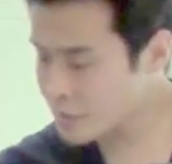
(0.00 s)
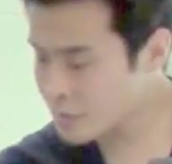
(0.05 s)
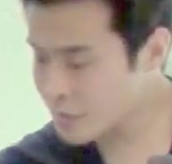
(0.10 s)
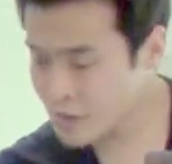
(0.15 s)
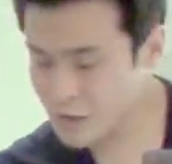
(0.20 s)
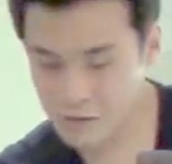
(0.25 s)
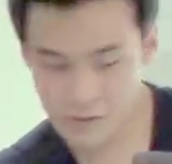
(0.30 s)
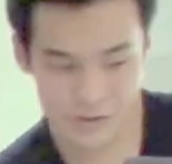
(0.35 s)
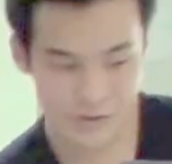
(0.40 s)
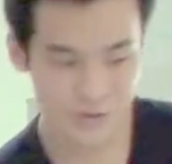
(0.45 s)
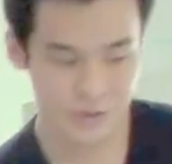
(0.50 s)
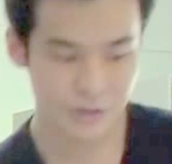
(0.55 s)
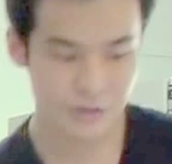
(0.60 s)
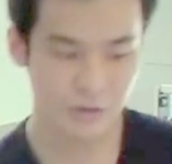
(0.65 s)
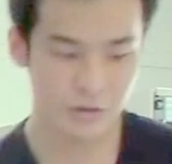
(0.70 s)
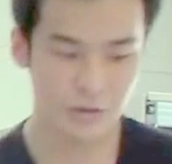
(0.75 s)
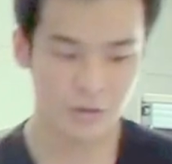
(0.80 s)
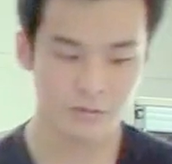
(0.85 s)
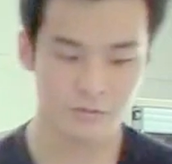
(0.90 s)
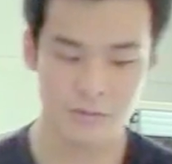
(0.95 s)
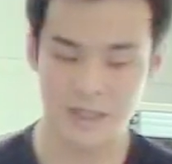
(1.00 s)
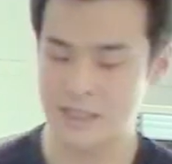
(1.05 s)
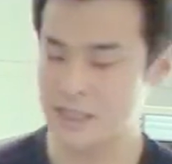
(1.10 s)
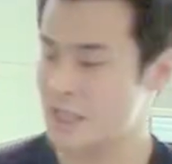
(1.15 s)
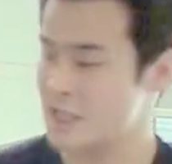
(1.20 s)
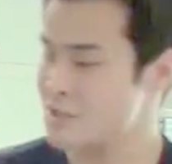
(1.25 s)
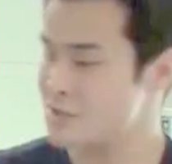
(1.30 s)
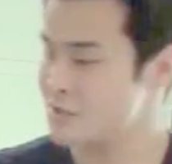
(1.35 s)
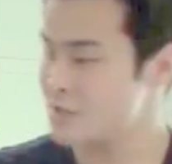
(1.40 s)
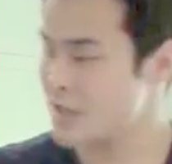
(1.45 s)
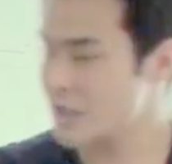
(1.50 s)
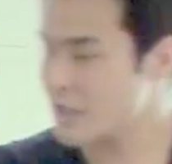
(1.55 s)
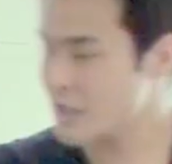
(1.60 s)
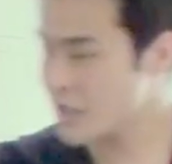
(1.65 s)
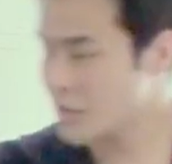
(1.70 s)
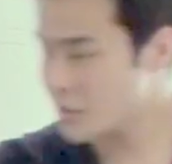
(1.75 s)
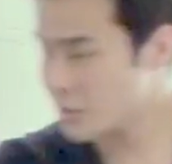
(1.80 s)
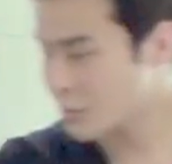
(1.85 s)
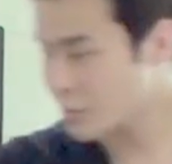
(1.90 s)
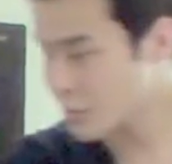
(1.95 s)
これをすると、まあ、最終的
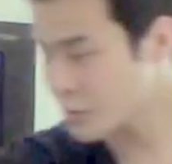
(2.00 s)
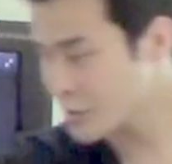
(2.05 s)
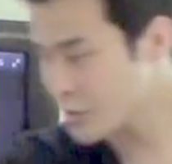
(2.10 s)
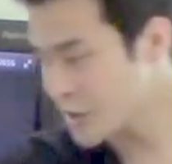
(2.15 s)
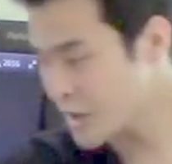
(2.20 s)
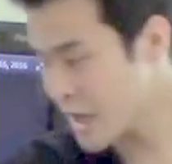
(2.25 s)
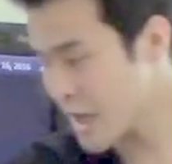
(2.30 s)
に乗る